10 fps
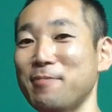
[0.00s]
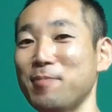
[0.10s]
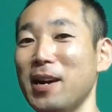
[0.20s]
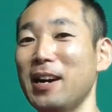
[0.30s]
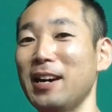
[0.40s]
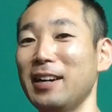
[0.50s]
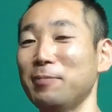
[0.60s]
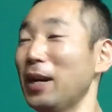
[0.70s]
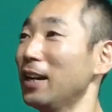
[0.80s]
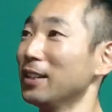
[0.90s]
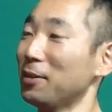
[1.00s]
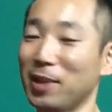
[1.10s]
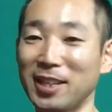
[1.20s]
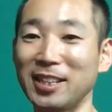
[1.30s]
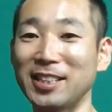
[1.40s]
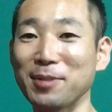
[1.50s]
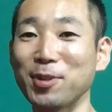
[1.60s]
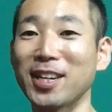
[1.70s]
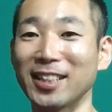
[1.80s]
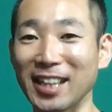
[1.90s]
まあまあ名前言っても
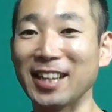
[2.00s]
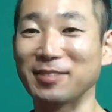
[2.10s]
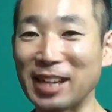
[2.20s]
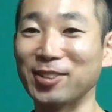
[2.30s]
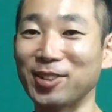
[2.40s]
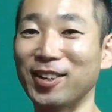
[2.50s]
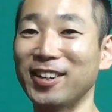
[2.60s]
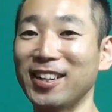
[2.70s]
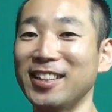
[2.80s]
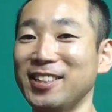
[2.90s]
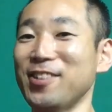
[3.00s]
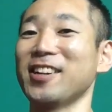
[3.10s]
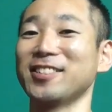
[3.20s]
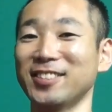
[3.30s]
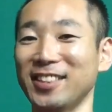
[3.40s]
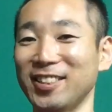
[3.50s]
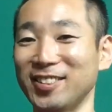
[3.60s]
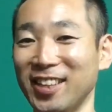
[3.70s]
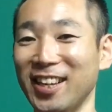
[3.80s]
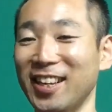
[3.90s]
いいかなあの丹羽君ってい
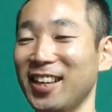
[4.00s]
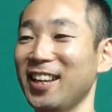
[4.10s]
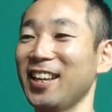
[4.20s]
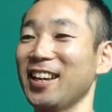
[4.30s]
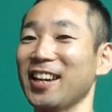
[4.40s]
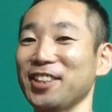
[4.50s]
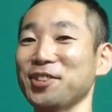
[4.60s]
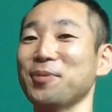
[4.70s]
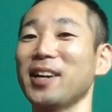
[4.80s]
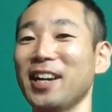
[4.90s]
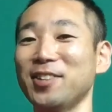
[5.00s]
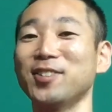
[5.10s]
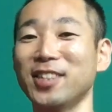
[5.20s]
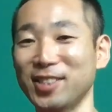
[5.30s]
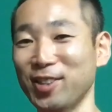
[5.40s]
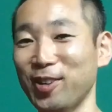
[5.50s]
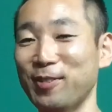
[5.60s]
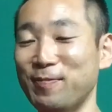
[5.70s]
うねカットマンがいるんですよ